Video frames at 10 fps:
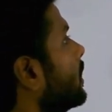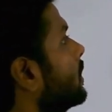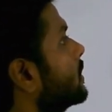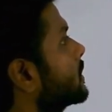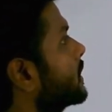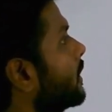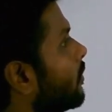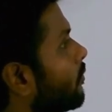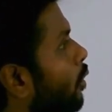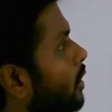in
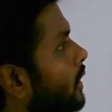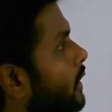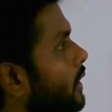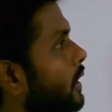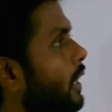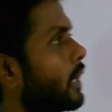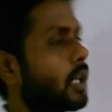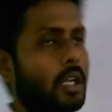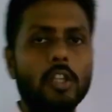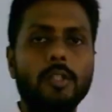self-pollinated and
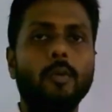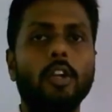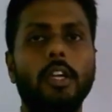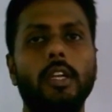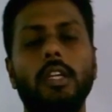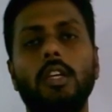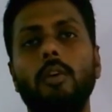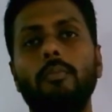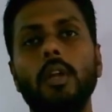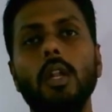cross-pollinated
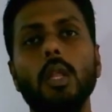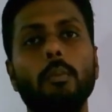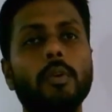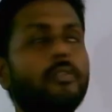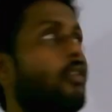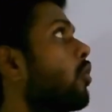crop. Before